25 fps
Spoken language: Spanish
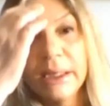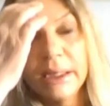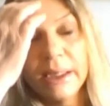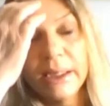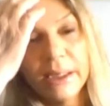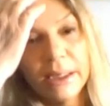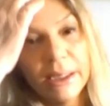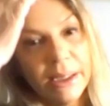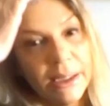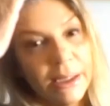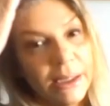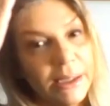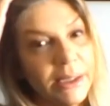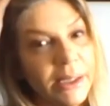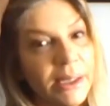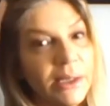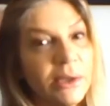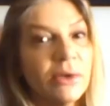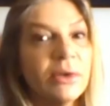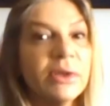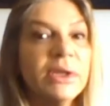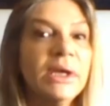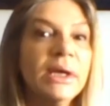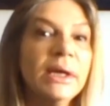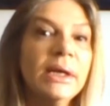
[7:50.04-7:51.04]
que
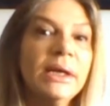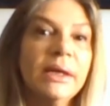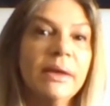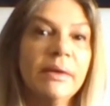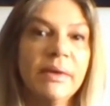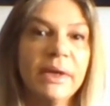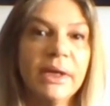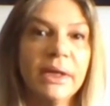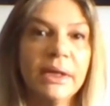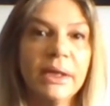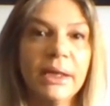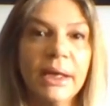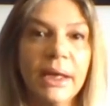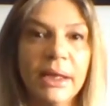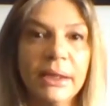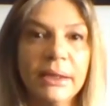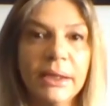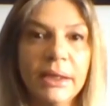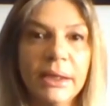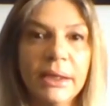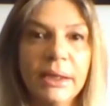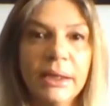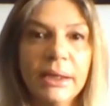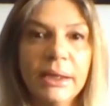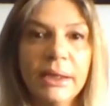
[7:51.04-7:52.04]
nos digan la
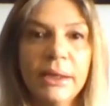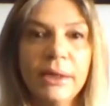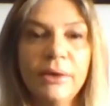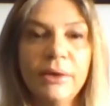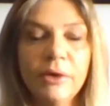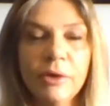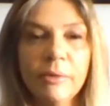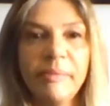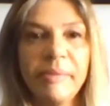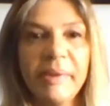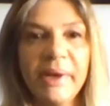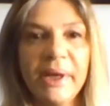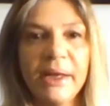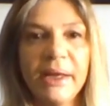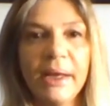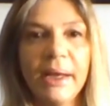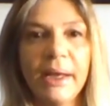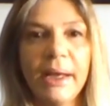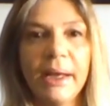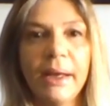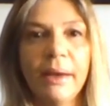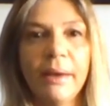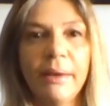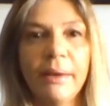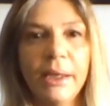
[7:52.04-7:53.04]
verdad no
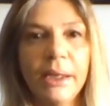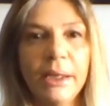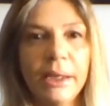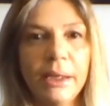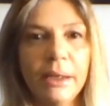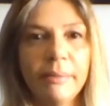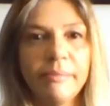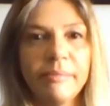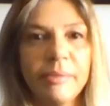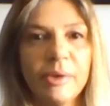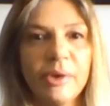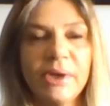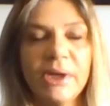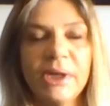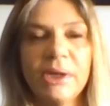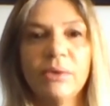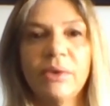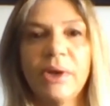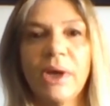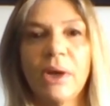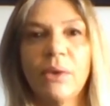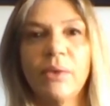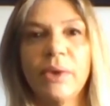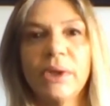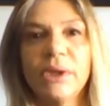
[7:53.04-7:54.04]
para eh, poner
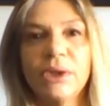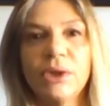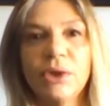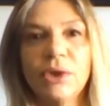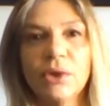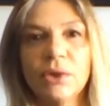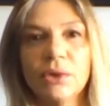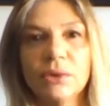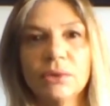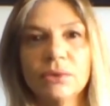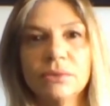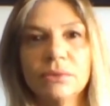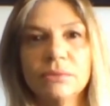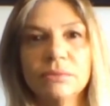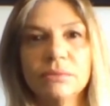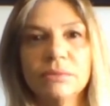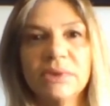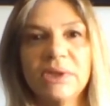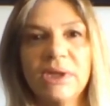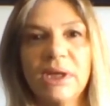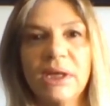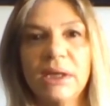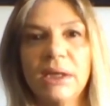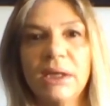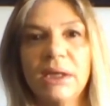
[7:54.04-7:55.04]
una cuestión
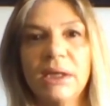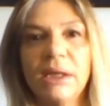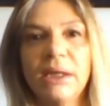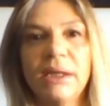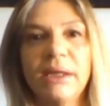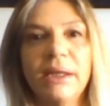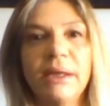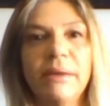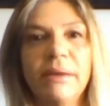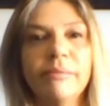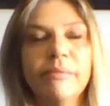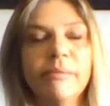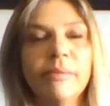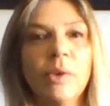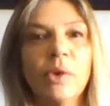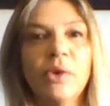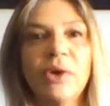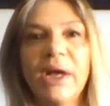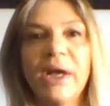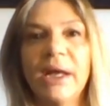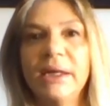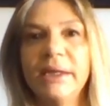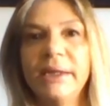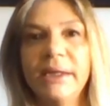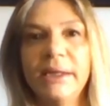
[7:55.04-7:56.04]
de,
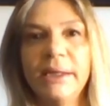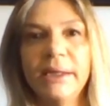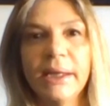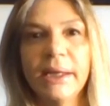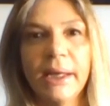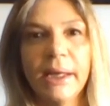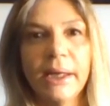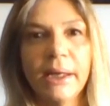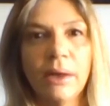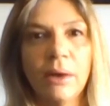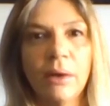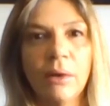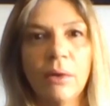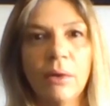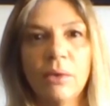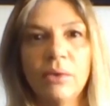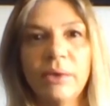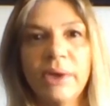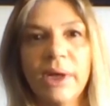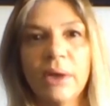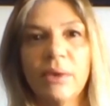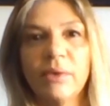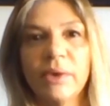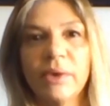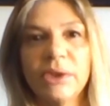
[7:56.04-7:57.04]
moralina o
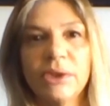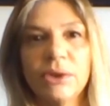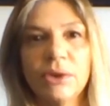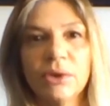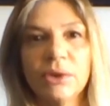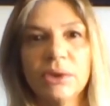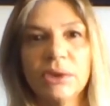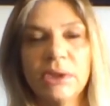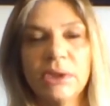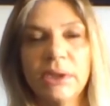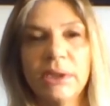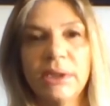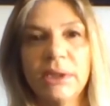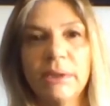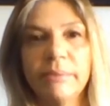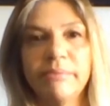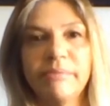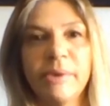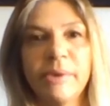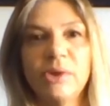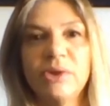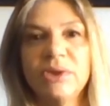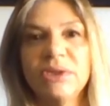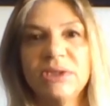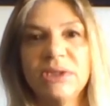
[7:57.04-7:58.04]
una cuestión de
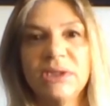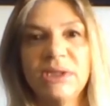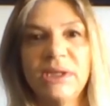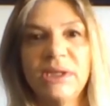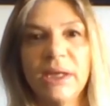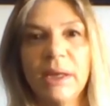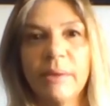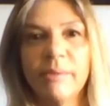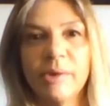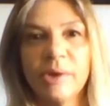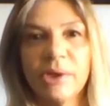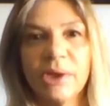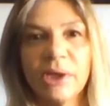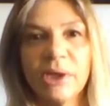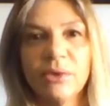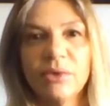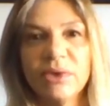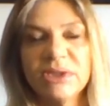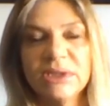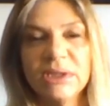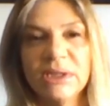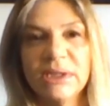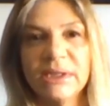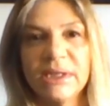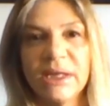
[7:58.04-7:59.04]
policía, porque no
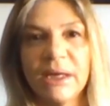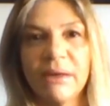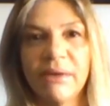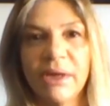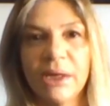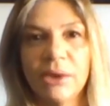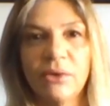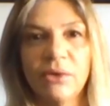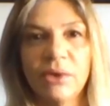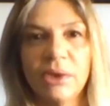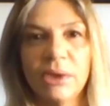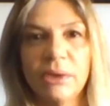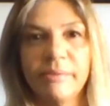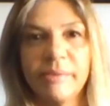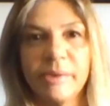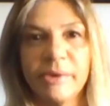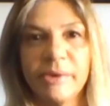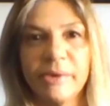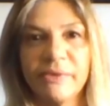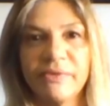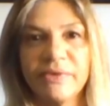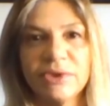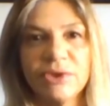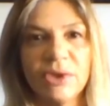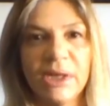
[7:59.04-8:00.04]
es el trabajo del
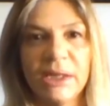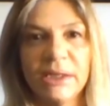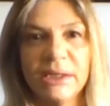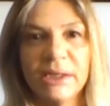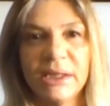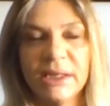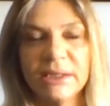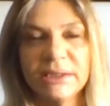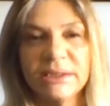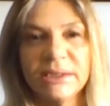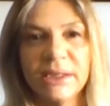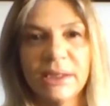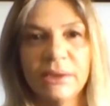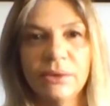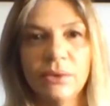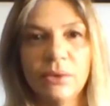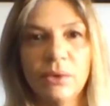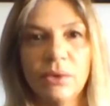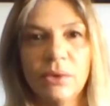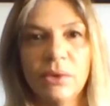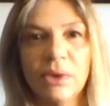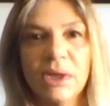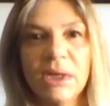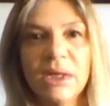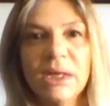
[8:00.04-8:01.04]
profesional de la
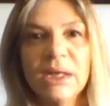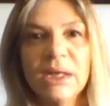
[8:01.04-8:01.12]
salud,